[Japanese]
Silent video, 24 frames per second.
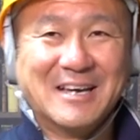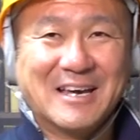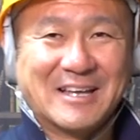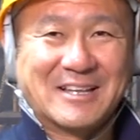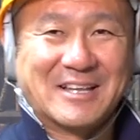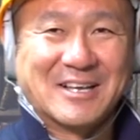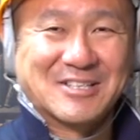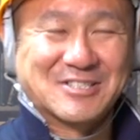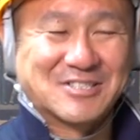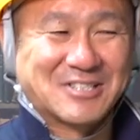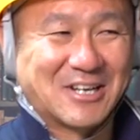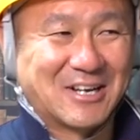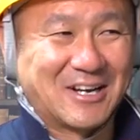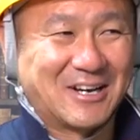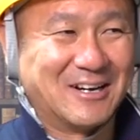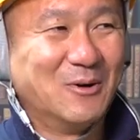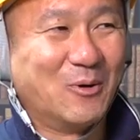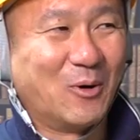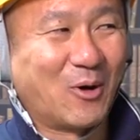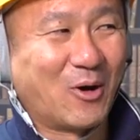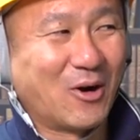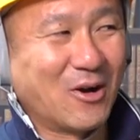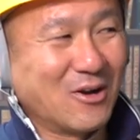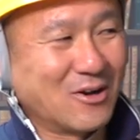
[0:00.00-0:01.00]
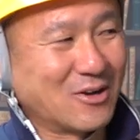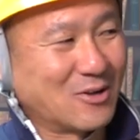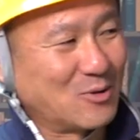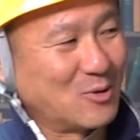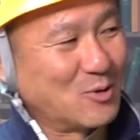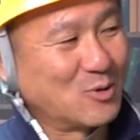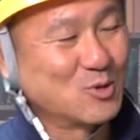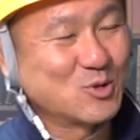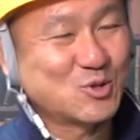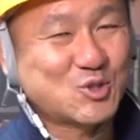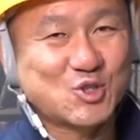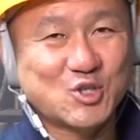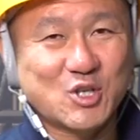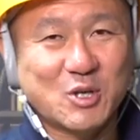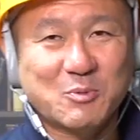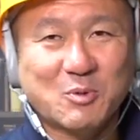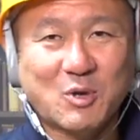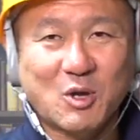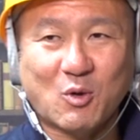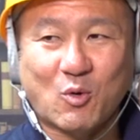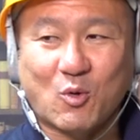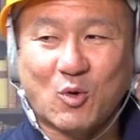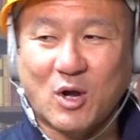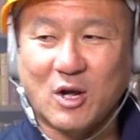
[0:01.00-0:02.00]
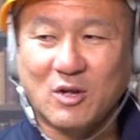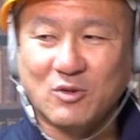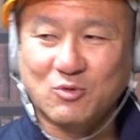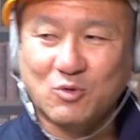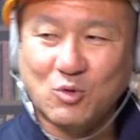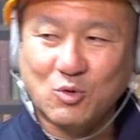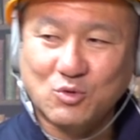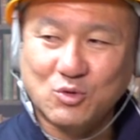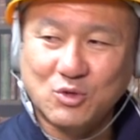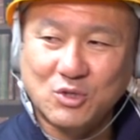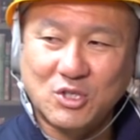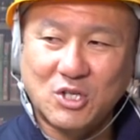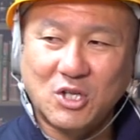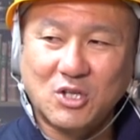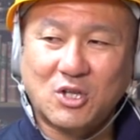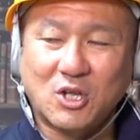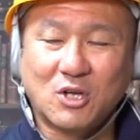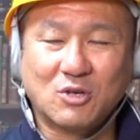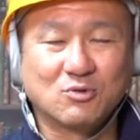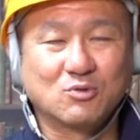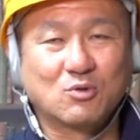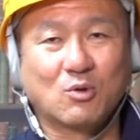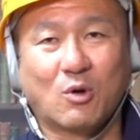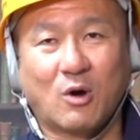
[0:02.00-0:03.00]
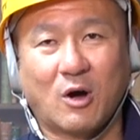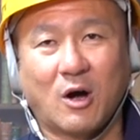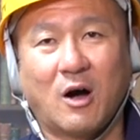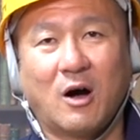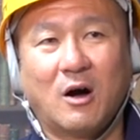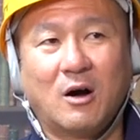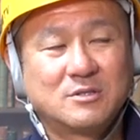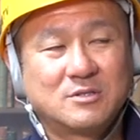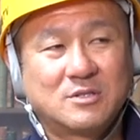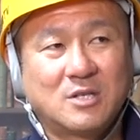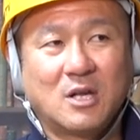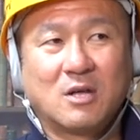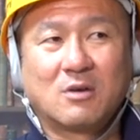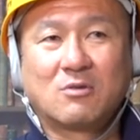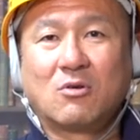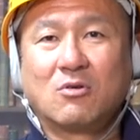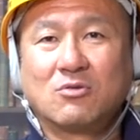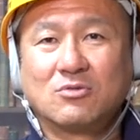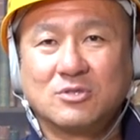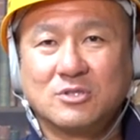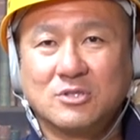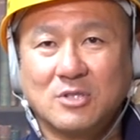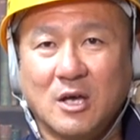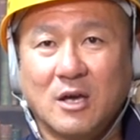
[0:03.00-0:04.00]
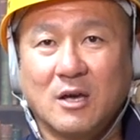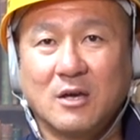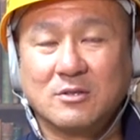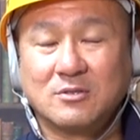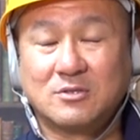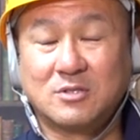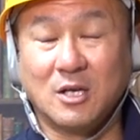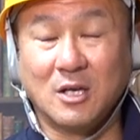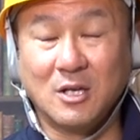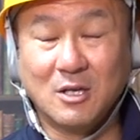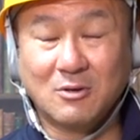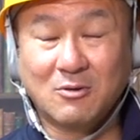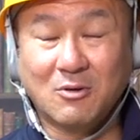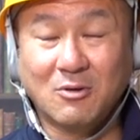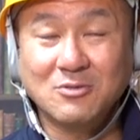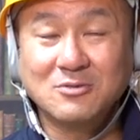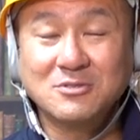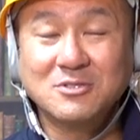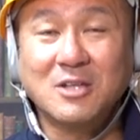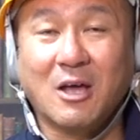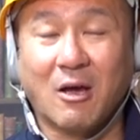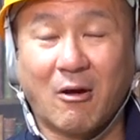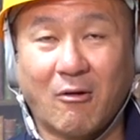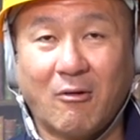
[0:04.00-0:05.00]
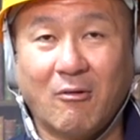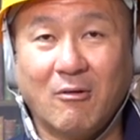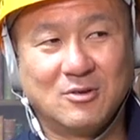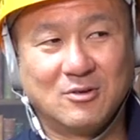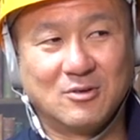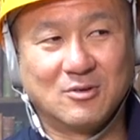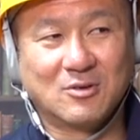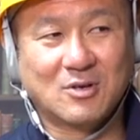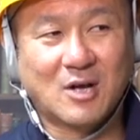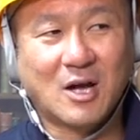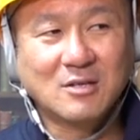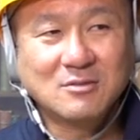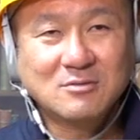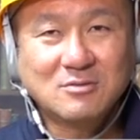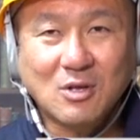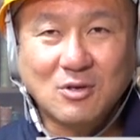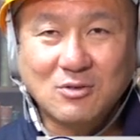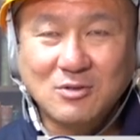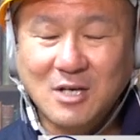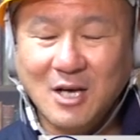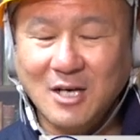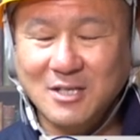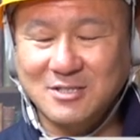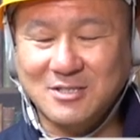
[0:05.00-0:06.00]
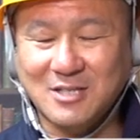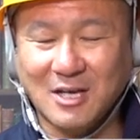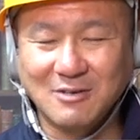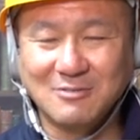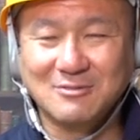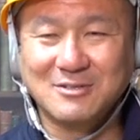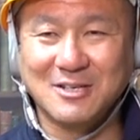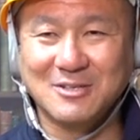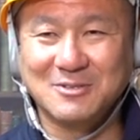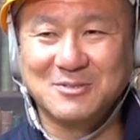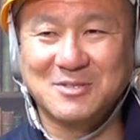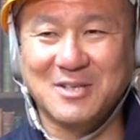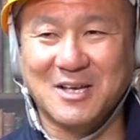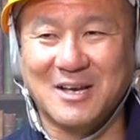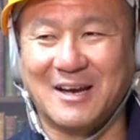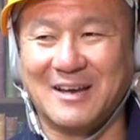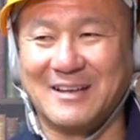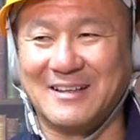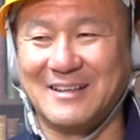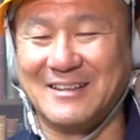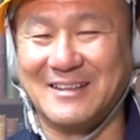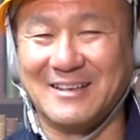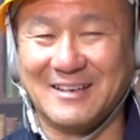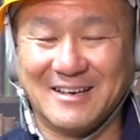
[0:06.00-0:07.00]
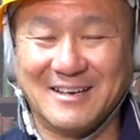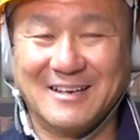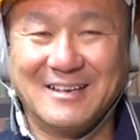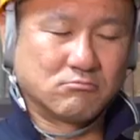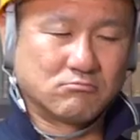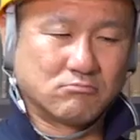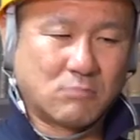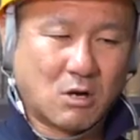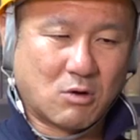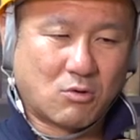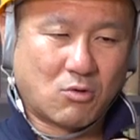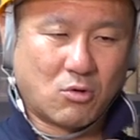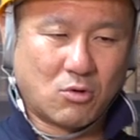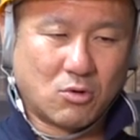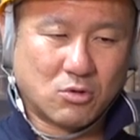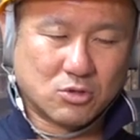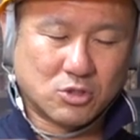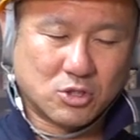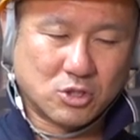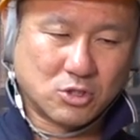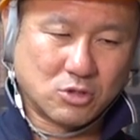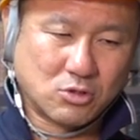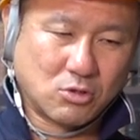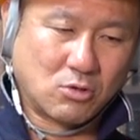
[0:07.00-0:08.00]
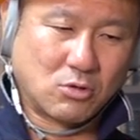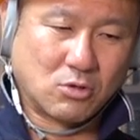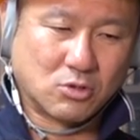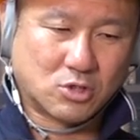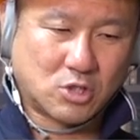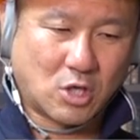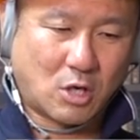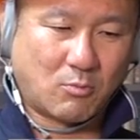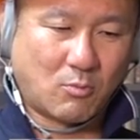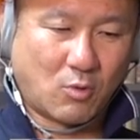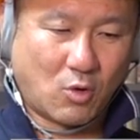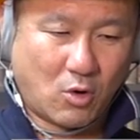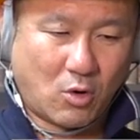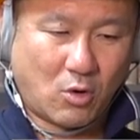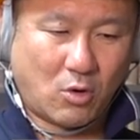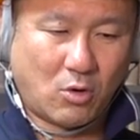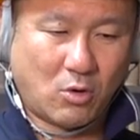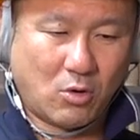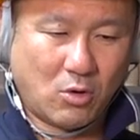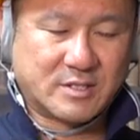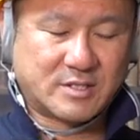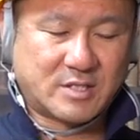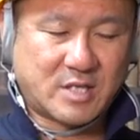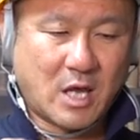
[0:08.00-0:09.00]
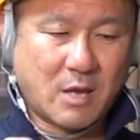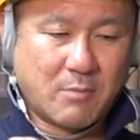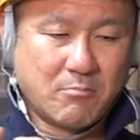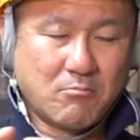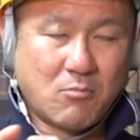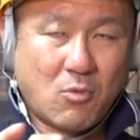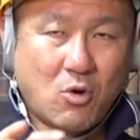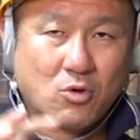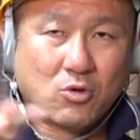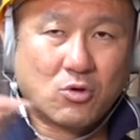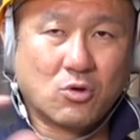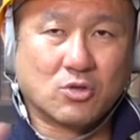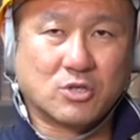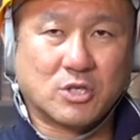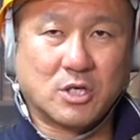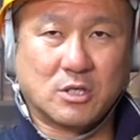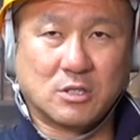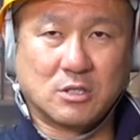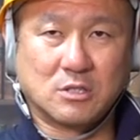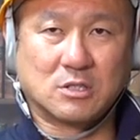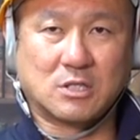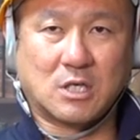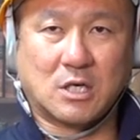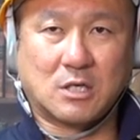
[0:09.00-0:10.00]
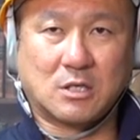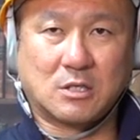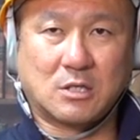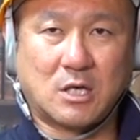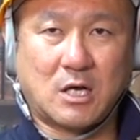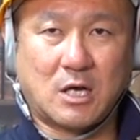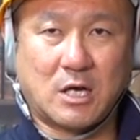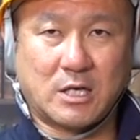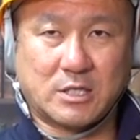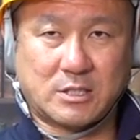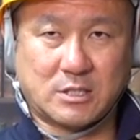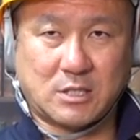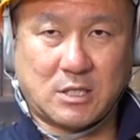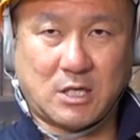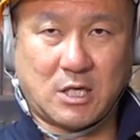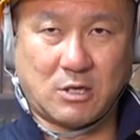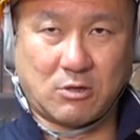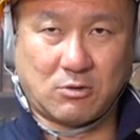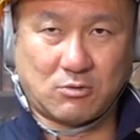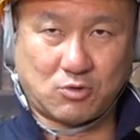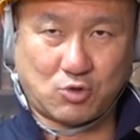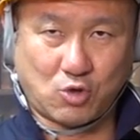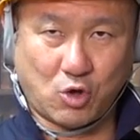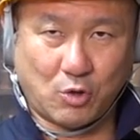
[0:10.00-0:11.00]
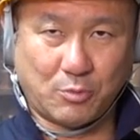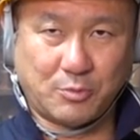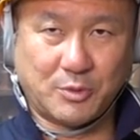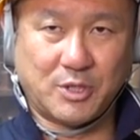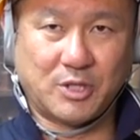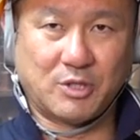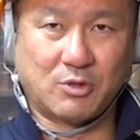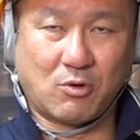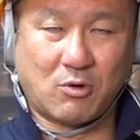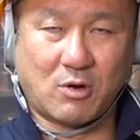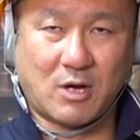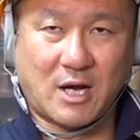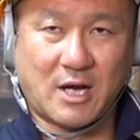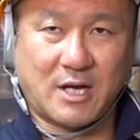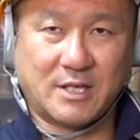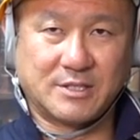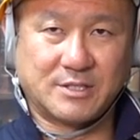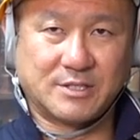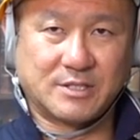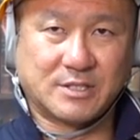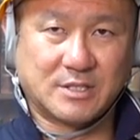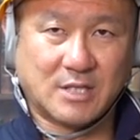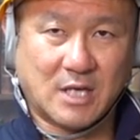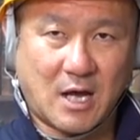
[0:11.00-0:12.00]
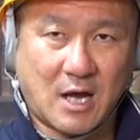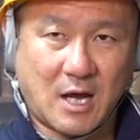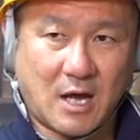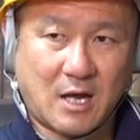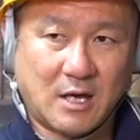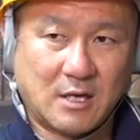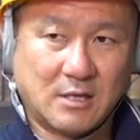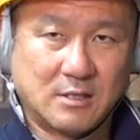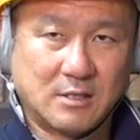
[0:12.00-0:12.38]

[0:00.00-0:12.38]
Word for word: 下手したら。わからんけど、俺の知り合いも結構監督入れてるとか、ゼネコンにね。ゼネコンにだよ。うん、監督が下請けの世界だよでね。まあ工事業者も、専門業者だね。じゃあ、ああの、トビーの会社、